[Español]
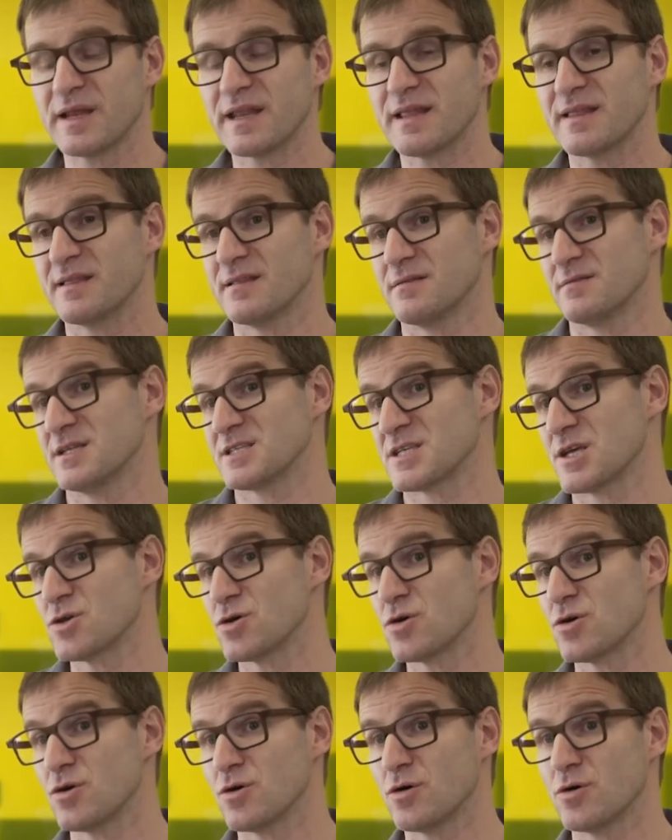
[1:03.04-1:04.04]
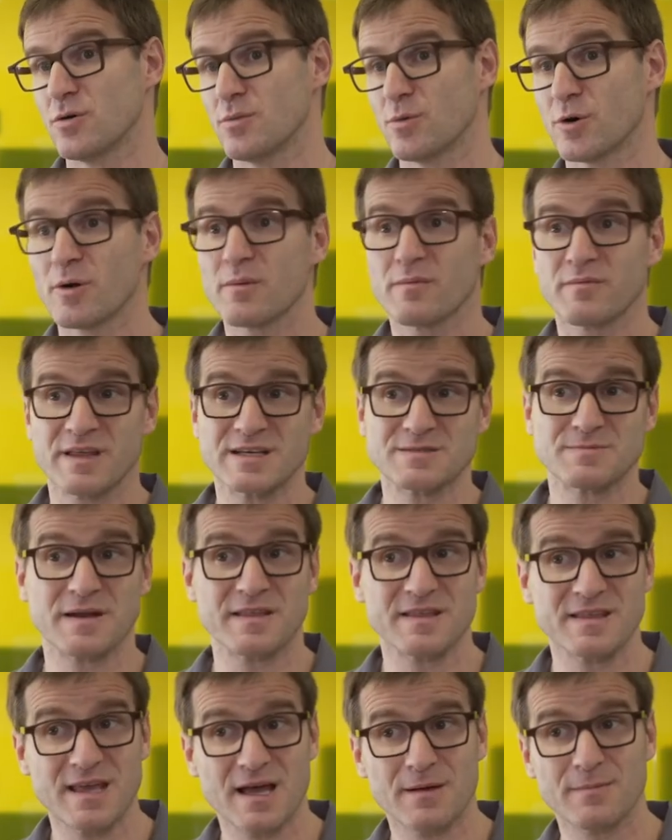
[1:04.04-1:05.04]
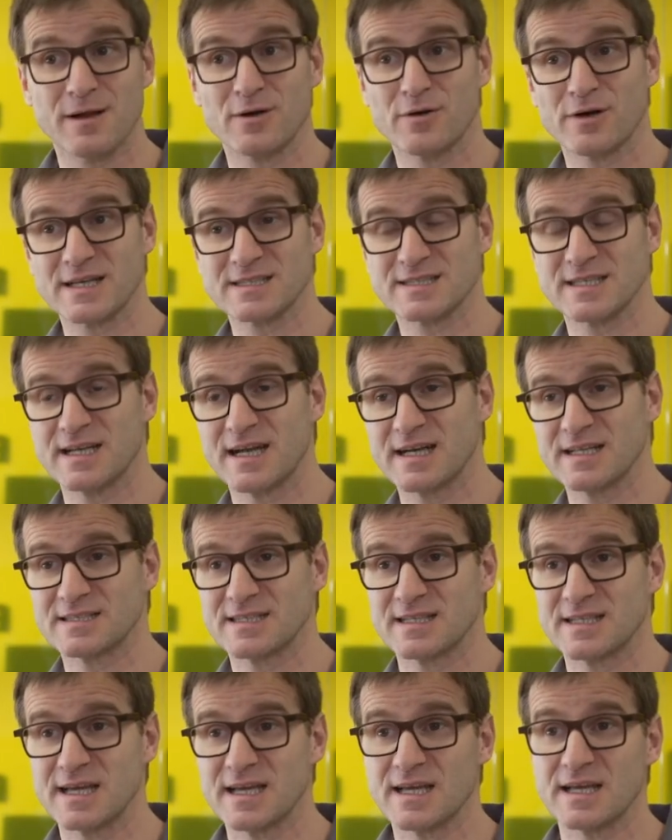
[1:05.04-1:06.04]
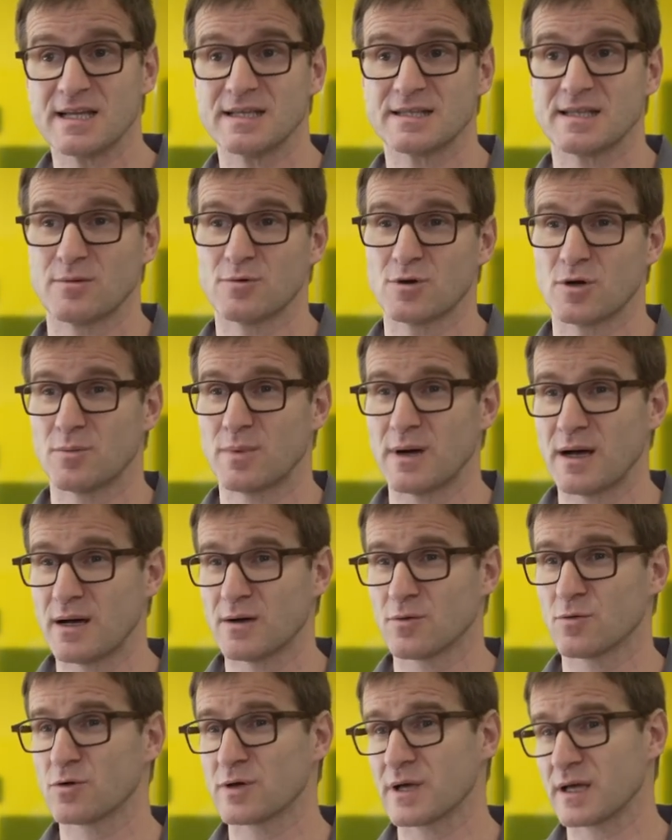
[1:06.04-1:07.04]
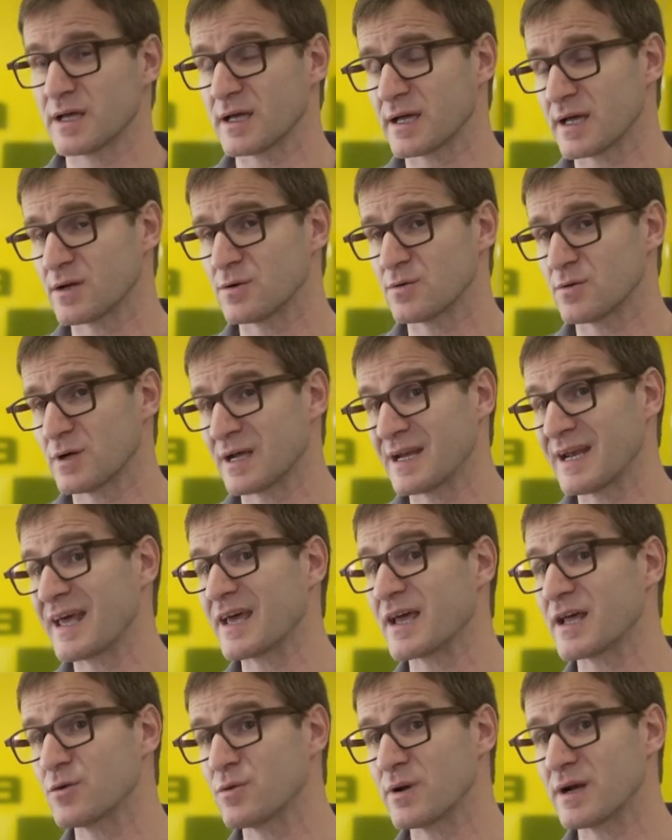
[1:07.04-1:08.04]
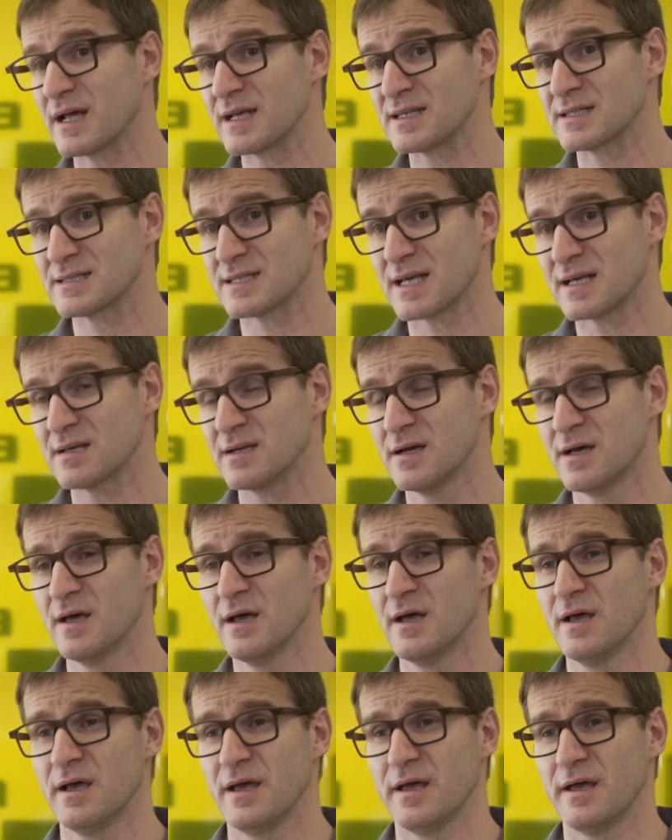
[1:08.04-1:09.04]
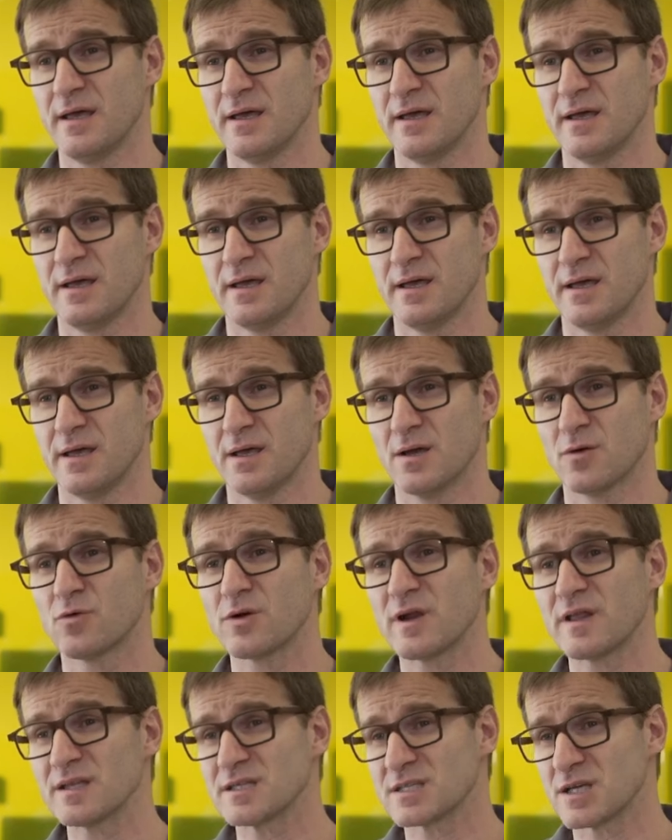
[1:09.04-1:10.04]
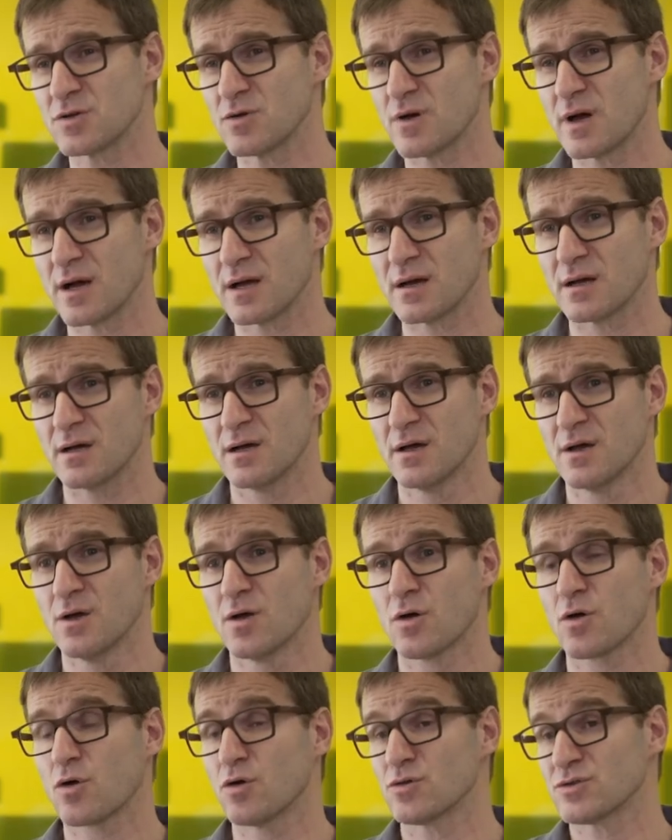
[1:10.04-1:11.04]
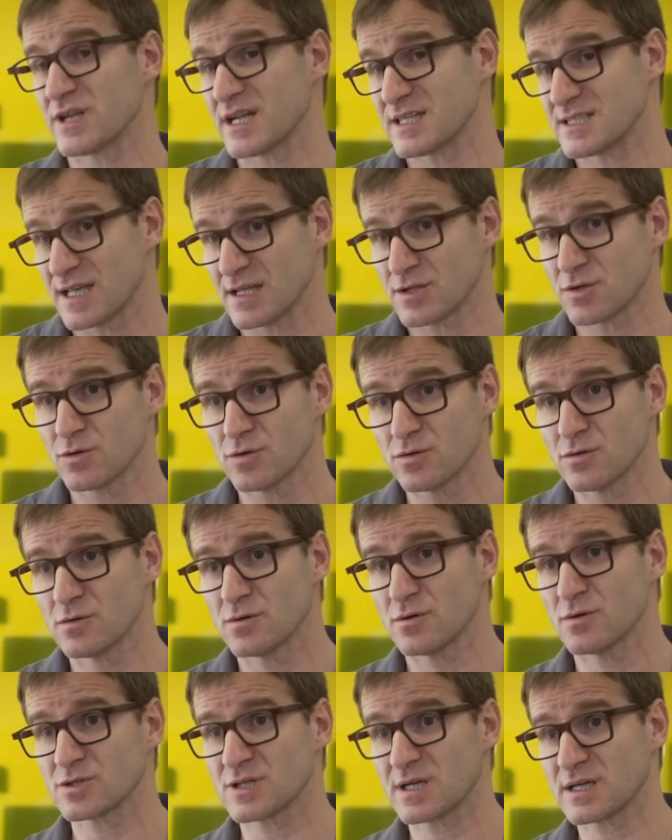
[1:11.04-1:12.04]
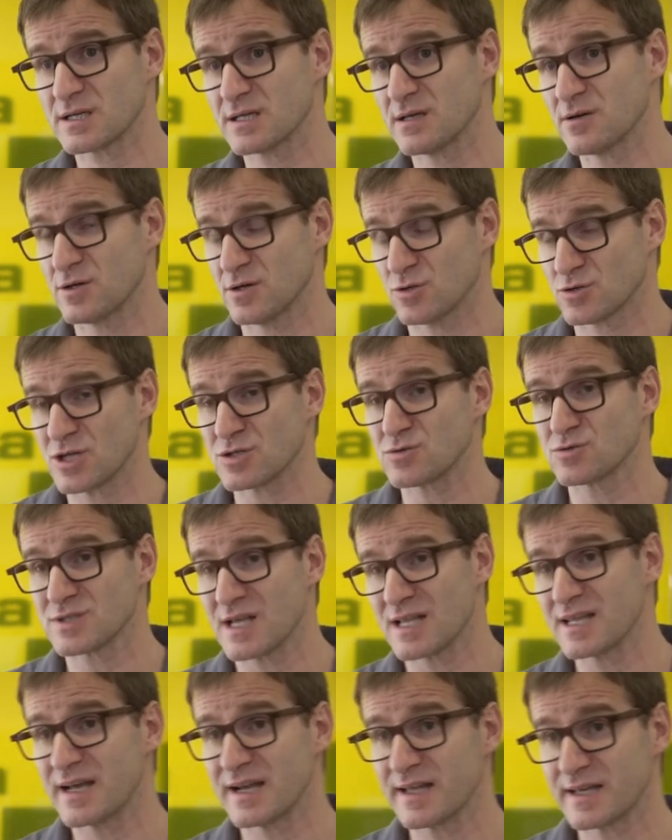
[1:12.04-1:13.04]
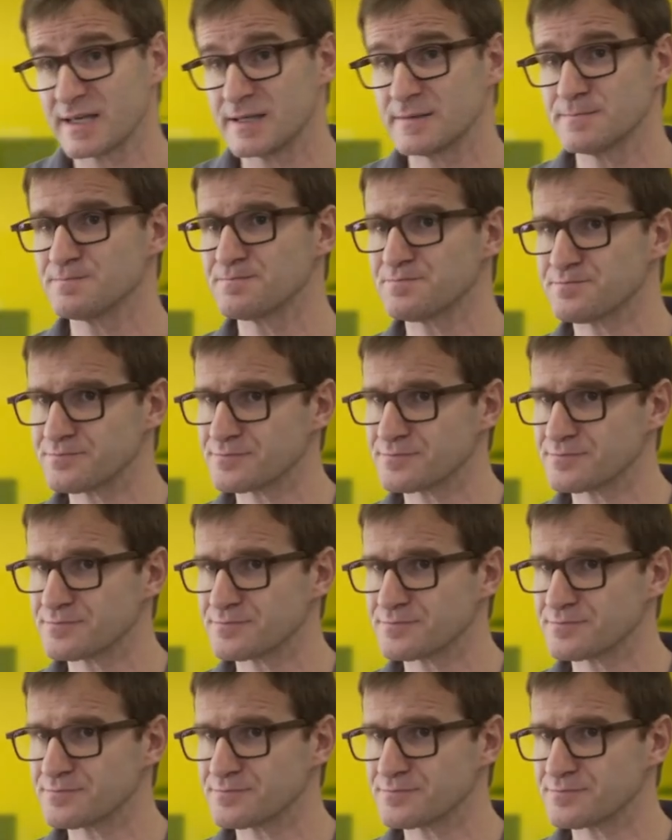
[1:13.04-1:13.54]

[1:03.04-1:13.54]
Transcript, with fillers: bere diseño bueno, desberdinak baloratzen ari ziren eta bueno, ba, guk egin genuen, nahi genuena zan e, gure diseinua kontrastatu osasun zailarekin